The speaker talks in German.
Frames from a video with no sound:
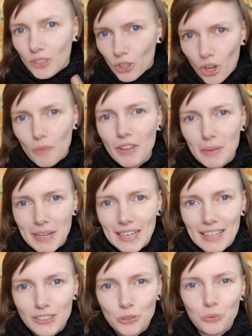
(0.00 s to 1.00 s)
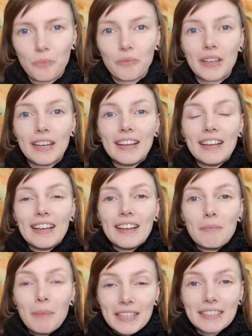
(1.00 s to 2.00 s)
Kommen wir aber gleich zu.
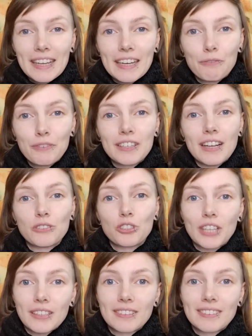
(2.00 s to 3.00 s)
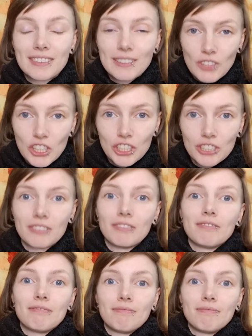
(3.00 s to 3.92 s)
Mein Training findet also statt zwischen,